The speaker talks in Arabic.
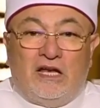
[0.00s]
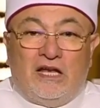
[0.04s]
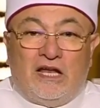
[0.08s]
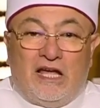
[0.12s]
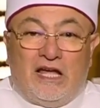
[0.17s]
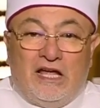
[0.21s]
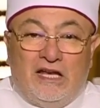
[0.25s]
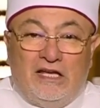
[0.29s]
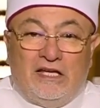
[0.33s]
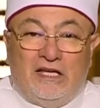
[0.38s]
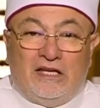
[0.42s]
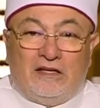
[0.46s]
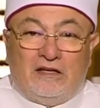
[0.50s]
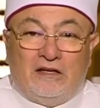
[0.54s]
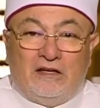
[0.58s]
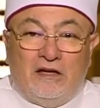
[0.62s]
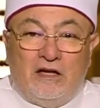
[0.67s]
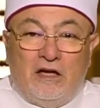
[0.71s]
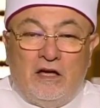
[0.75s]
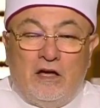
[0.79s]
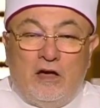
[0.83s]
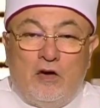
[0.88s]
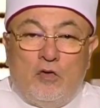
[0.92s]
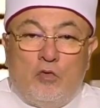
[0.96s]
الخليج
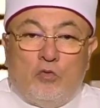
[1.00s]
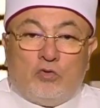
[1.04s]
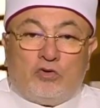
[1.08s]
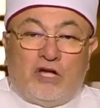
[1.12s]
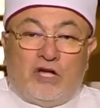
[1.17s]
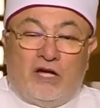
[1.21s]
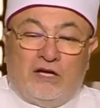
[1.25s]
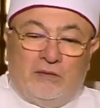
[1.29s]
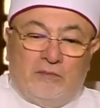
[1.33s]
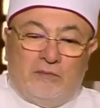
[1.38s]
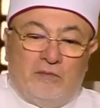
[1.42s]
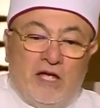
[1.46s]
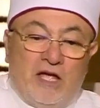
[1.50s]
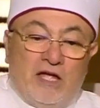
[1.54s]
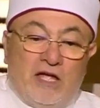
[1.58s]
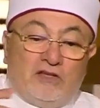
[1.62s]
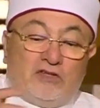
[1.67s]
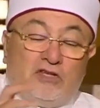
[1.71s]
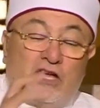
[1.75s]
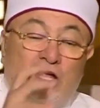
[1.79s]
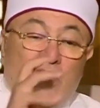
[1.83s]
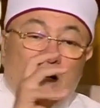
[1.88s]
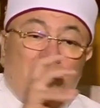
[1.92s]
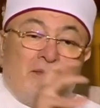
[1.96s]
طيب
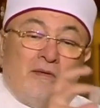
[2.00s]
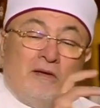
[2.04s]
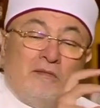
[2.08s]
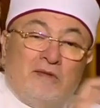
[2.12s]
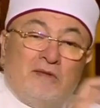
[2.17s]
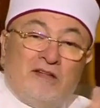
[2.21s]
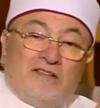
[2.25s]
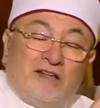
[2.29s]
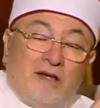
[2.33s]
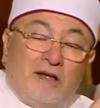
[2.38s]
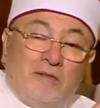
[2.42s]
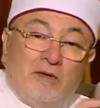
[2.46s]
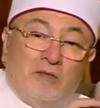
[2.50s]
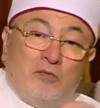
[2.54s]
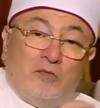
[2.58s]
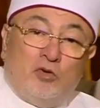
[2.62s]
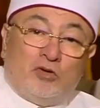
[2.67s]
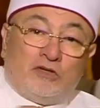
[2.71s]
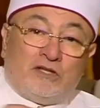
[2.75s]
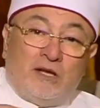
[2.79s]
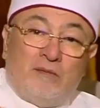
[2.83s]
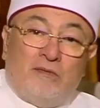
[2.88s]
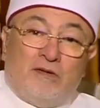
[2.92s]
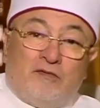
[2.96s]
طالما المذهب
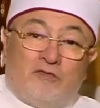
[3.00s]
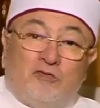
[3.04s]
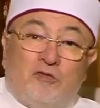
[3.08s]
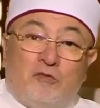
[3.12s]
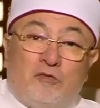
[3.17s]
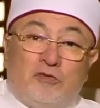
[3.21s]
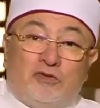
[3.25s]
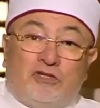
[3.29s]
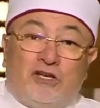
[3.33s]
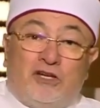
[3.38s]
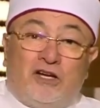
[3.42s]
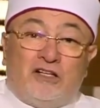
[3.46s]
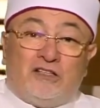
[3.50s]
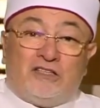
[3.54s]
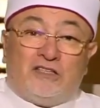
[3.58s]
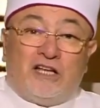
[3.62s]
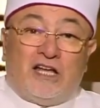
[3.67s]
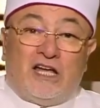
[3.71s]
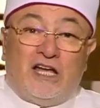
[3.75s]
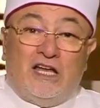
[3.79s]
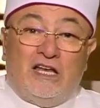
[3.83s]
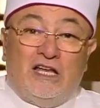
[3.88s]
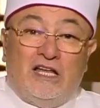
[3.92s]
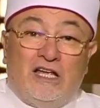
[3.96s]
المعتمد في منطقة
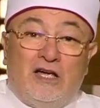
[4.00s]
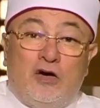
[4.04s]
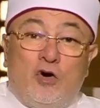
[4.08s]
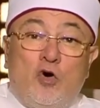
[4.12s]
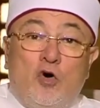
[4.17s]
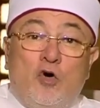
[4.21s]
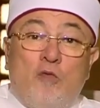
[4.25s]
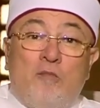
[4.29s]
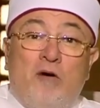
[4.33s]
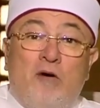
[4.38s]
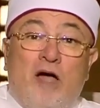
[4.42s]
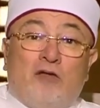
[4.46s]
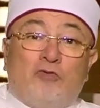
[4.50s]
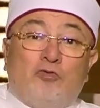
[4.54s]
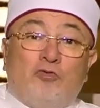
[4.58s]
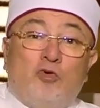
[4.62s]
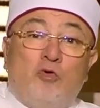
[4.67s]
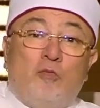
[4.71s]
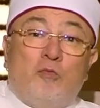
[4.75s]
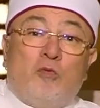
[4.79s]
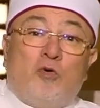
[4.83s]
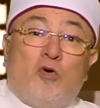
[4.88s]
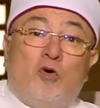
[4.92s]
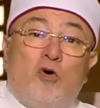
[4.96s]
الخليج هم
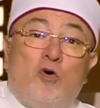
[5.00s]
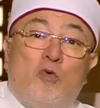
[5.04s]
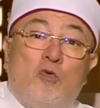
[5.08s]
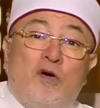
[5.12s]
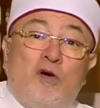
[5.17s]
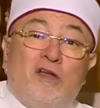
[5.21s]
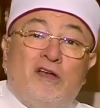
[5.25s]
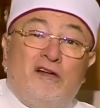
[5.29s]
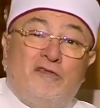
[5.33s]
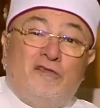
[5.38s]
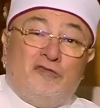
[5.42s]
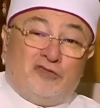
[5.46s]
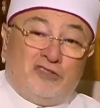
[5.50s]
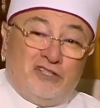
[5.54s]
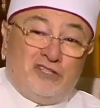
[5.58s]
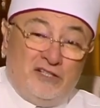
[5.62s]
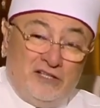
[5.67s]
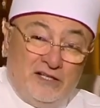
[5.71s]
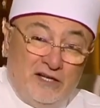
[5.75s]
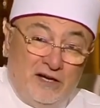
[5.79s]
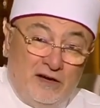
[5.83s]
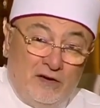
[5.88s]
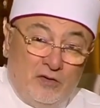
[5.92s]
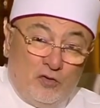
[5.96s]
عندهم قوة
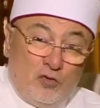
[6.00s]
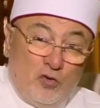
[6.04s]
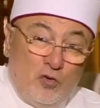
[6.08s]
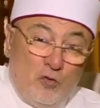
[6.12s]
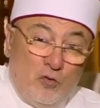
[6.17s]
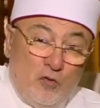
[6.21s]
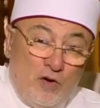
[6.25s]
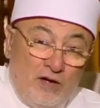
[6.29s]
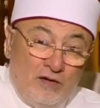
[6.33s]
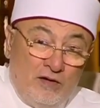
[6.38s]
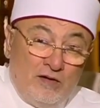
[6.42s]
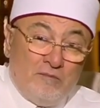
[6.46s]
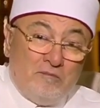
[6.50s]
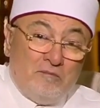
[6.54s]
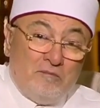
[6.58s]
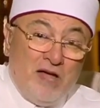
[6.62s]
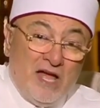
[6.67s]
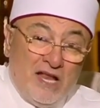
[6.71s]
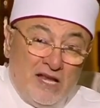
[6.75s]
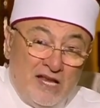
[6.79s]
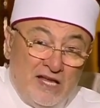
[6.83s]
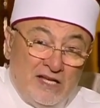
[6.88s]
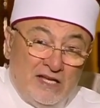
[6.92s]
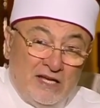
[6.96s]
نفطية قوة
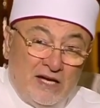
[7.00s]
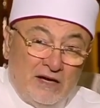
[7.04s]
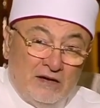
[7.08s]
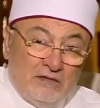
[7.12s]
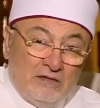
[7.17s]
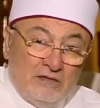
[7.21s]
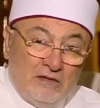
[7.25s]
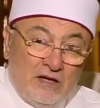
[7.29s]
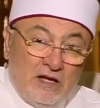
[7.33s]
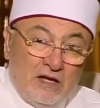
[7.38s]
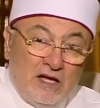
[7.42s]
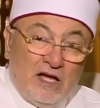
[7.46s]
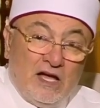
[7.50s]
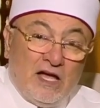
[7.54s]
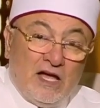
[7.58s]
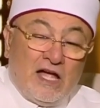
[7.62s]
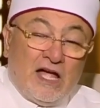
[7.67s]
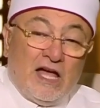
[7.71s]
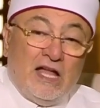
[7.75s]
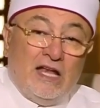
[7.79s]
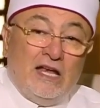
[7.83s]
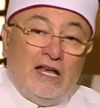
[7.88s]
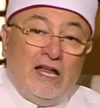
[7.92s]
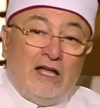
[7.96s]
مالية
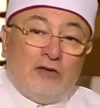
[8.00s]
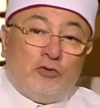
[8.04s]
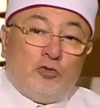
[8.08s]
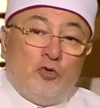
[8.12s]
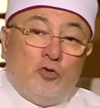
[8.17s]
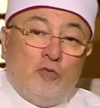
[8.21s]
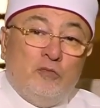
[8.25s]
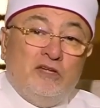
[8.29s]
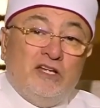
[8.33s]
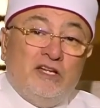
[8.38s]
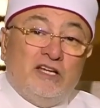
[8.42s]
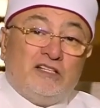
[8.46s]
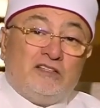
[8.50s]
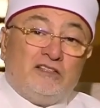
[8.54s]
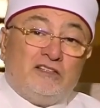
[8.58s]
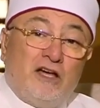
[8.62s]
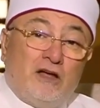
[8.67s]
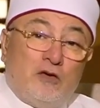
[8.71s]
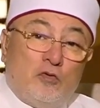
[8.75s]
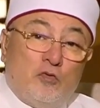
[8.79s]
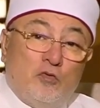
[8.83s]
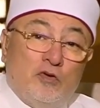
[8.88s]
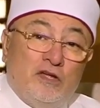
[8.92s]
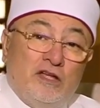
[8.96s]
خلتهم
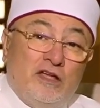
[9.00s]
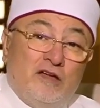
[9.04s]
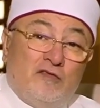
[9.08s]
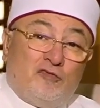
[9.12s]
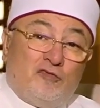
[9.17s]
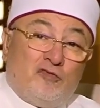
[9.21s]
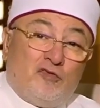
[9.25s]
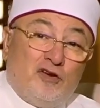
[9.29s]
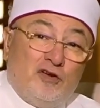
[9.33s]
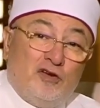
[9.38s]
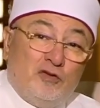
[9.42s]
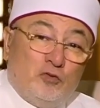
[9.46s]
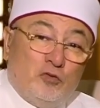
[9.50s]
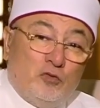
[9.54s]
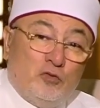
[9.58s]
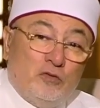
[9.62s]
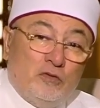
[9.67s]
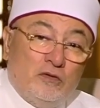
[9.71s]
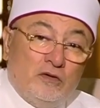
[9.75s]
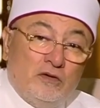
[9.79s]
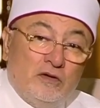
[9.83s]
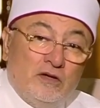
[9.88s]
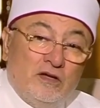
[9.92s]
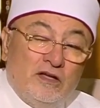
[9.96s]
يقدروا يفرضوا
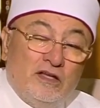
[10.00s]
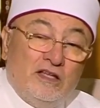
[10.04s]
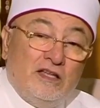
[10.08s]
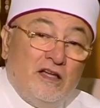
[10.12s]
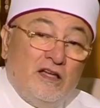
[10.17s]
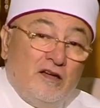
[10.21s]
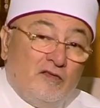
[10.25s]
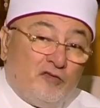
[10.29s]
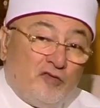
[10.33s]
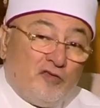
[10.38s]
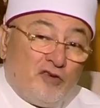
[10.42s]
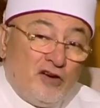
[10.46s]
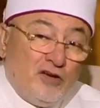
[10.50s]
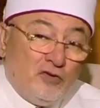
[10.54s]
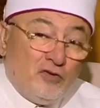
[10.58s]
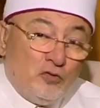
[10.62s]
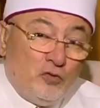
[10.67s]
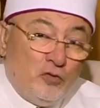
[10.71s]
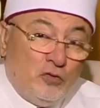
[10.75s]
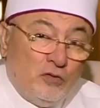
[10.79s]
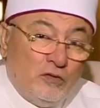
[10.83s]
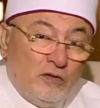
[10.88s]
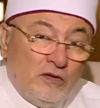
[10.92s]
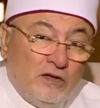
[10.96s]

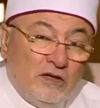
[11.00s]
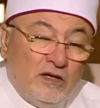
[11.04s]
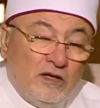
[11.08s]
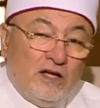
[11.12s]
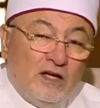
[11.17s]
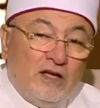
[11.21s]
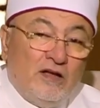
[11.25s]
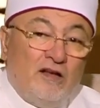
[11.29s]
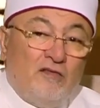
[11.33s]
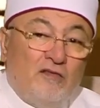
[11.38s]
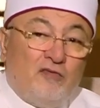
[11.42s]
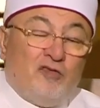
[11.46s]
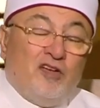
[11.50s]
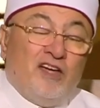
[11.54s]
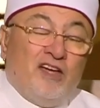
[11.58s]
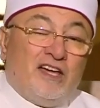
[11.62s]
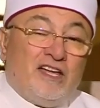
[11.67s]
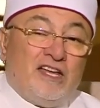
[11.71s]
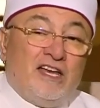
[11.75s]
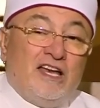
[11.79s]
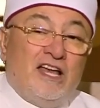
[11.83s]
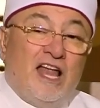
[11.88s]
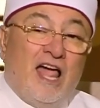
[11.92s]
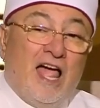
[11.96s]
يفرضوا
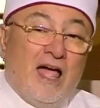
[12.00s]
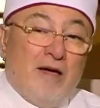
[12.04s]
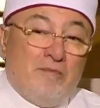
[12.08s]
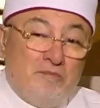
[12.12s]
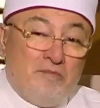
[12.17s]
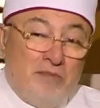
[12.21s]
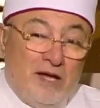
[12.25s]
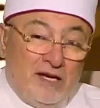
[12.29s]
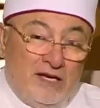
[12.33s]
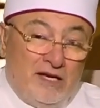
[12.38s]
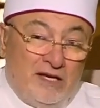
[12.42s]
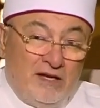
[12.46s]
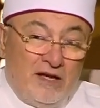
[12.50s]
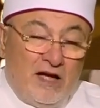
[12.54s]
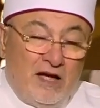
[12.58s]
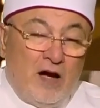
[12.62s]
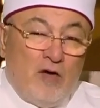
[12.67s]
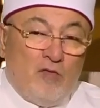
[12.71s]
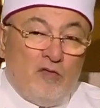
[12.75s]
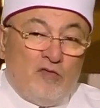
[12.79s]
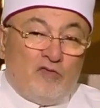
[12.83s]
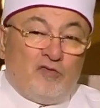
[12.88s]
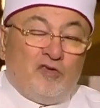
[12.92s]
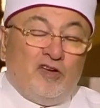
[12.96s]
الفكر الحنبلي
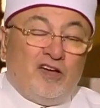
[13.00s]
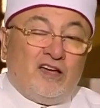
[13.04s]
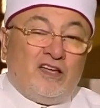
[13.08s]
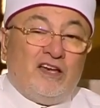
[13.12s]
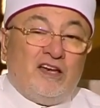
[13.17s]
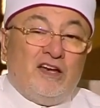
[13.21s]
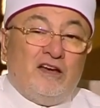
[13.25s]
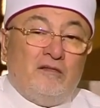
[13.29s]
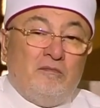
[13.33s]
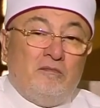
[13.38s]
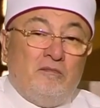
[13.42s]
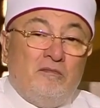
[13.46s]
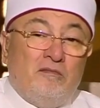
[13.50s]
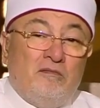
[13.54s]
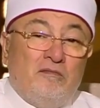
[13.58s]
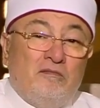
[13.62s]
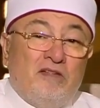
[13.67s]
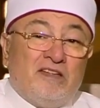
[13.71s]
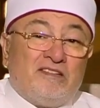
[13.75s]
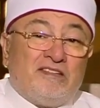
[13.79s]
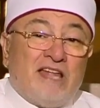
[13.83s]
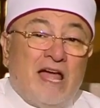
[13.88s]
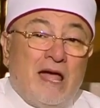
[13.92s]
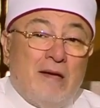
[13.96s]
او الفكر
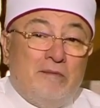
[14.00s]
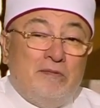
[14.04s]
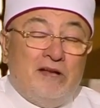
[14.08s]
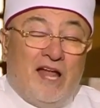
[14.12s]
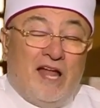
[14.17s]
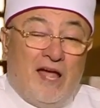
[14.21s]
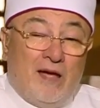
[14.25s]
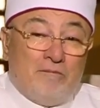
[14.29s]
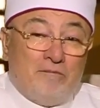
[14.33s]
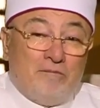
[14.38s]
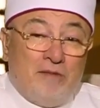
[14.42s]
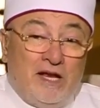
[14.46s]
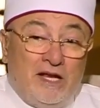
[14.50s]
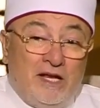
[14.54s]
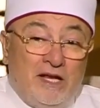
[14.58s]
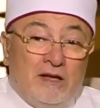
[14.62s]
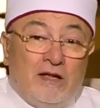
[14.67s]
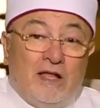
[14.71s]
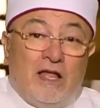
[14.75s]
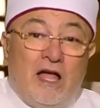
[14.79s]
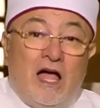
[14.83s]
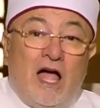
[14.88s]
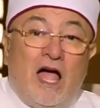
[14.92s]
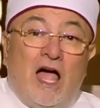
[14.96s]
المذهبي الحنبلي
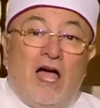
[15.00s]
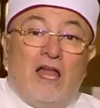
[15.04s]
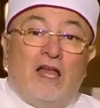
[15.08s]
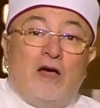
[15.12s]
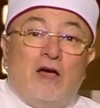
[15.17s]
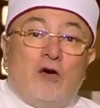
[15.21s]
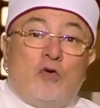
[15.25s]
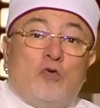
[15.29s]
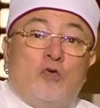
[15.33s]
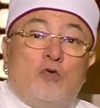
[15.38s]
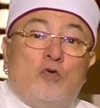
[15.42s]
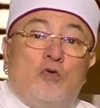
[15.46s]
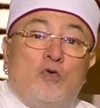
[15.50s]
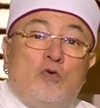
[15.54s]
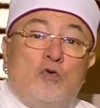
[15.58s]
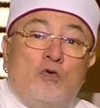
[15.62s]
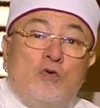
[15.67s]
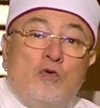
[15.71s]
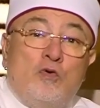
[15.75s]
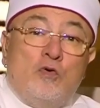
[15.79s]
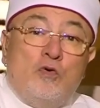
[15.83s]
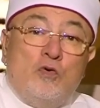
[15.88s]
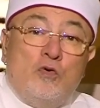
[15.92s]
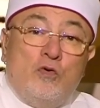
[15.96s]
على
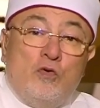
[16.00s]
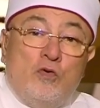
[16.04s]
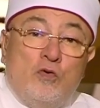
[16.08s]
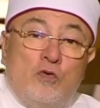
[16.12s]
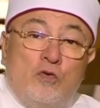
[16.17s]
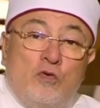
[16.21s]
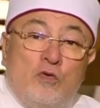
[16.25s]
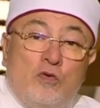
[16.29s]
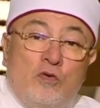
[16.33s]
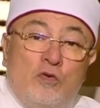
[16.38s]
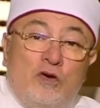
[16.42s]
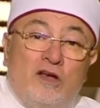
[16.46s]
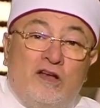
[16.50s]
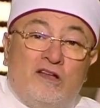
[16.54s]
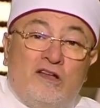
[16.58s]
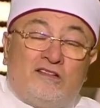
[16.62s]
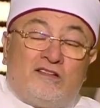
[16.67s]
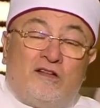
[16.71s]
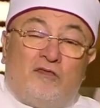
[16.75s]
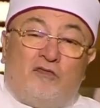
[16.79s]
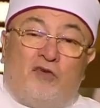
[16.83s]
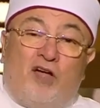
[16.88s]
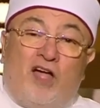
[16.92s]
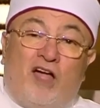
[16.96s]
كل
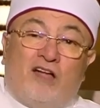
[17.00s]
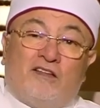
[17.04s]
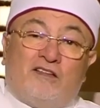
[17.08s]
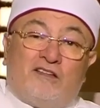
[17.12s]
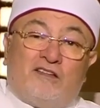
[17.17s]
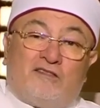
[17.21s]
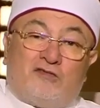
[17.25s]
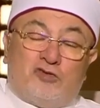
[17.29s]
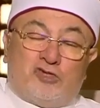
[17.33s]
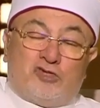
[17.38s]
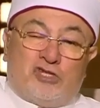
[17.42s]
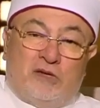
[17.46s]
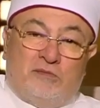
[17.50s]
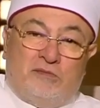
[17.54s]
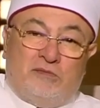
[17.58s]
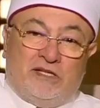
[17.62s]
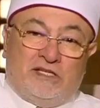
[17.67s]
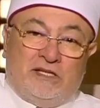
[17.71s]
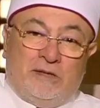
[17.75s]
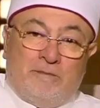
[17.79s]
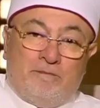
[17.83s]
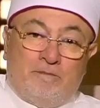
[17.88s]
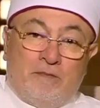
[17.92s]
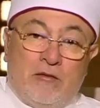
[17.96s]
صفحات السوشيال
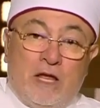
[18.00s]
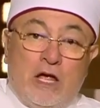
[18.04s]
ميديا